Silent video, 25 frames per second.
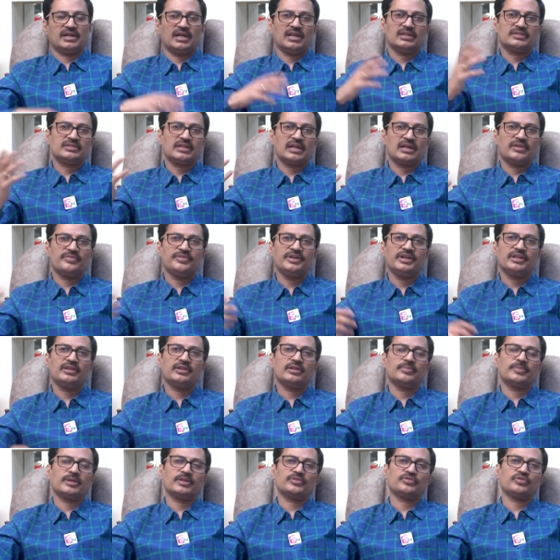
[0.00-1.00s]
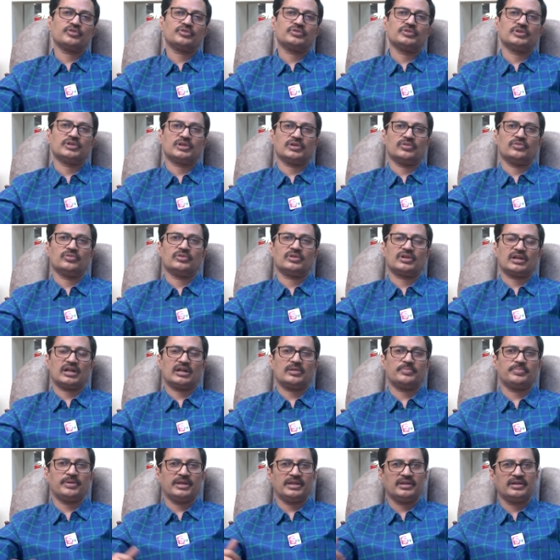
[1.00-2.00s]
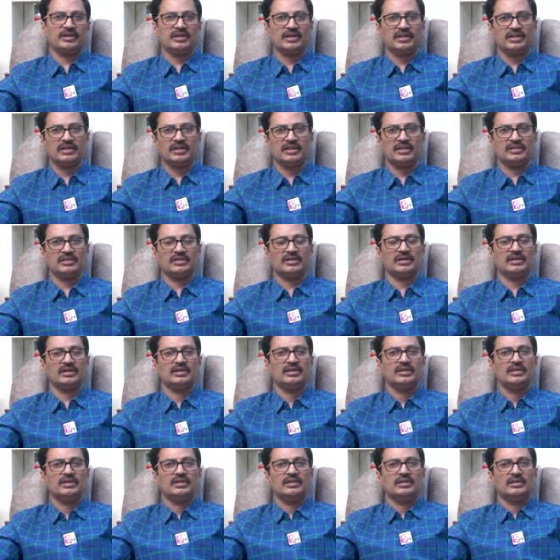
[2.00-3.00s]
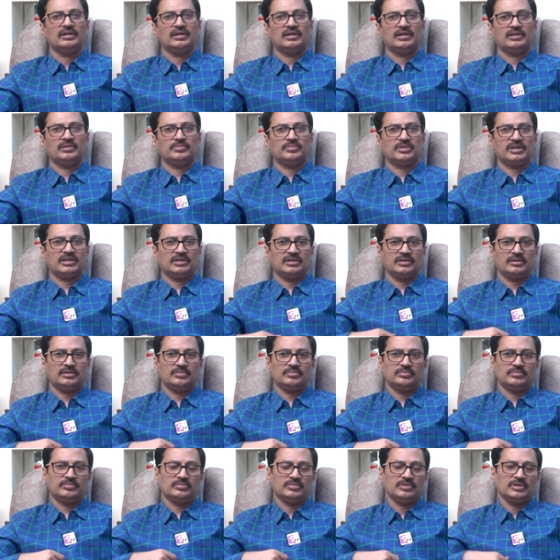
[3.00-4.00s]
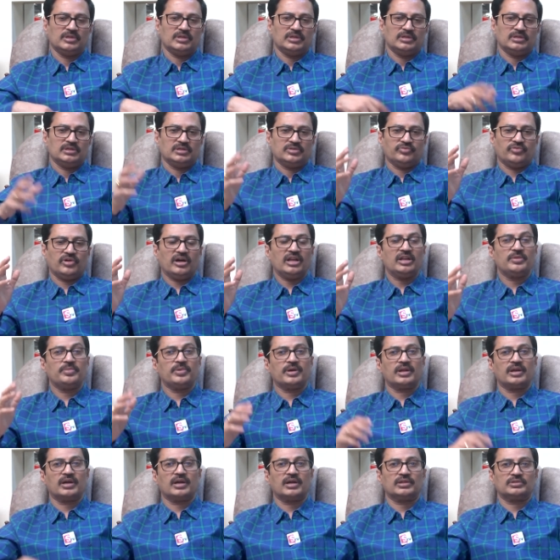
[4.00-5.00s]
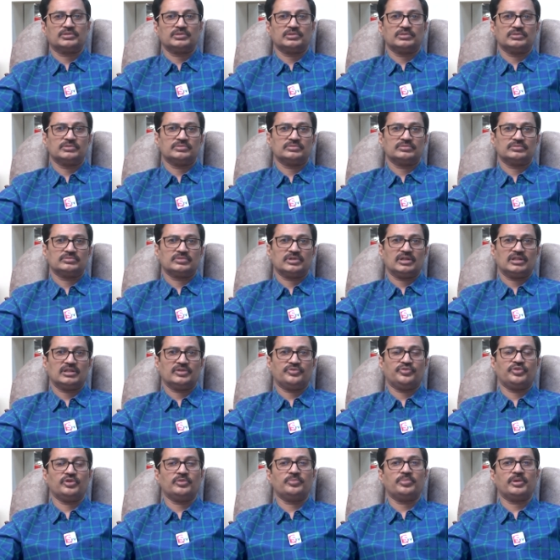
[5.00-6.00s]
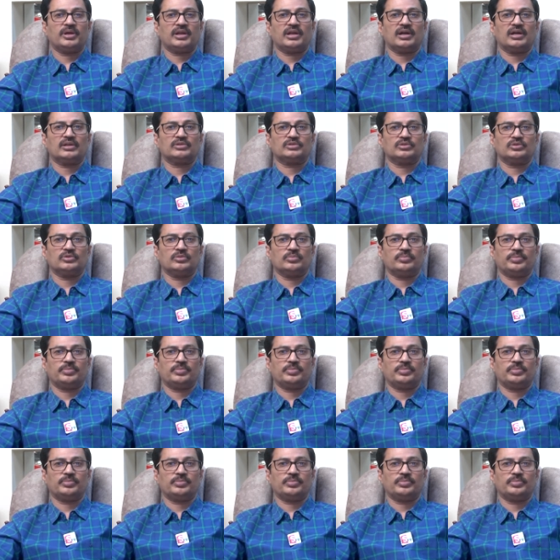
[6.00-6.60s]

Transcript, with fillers: చాలాసార్లు వీడియోలో మనం చూసుంటాం రగ్బై కానీ లేదా మన వాలీబాల్ ఆడుతూ లేదా ఫుట్బాల్ ఆడుతూ